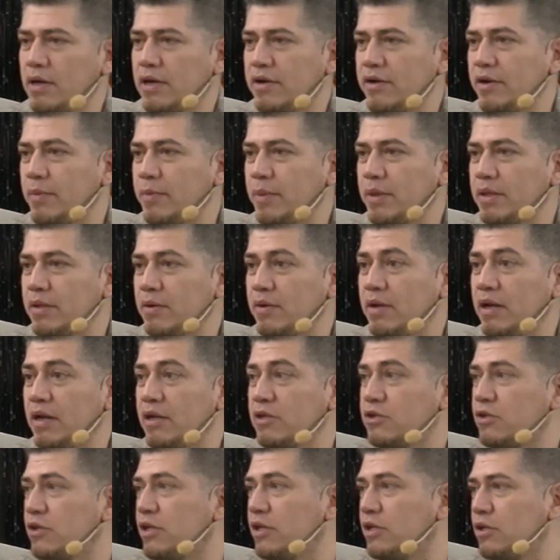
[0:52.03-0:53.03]
que respecta a una
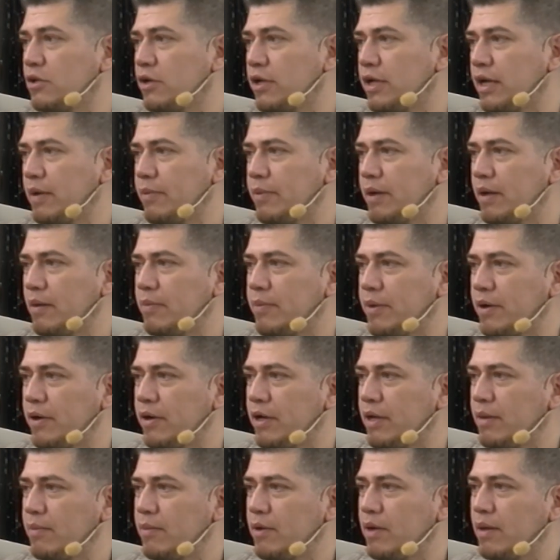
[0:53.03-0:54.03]
elección histórica para el
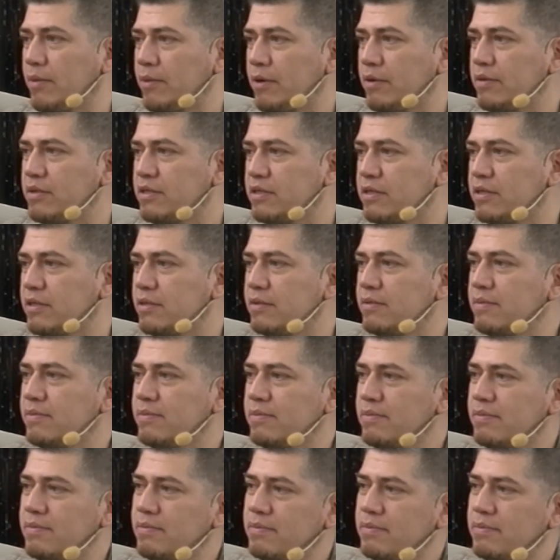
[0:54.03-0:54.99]
peronismo en la provincia. Sí.